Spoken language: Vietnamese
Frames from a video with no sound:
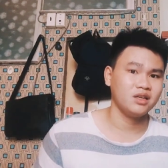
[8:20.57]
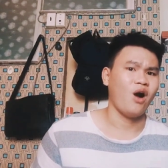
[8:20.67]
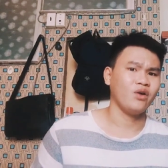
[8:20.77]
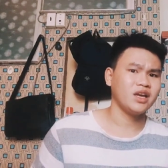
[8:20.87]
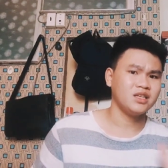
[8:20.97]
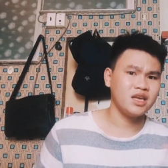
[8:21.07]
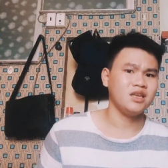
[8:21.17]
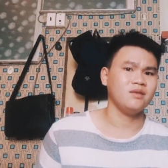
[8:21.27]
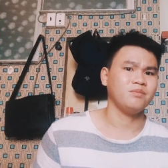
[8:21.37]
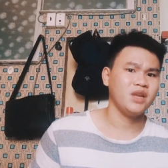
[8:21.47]
Hỏi cái
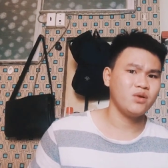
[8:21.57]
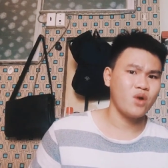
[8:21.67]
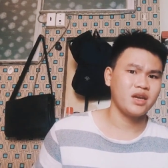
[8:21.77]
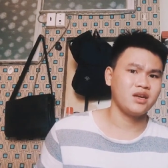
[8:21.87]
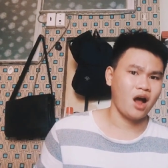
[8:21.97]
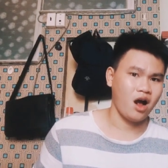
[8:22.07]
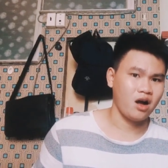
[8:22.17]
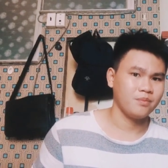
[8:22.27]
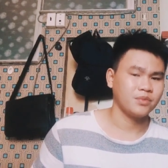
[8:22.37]
gì liên quan đến họ,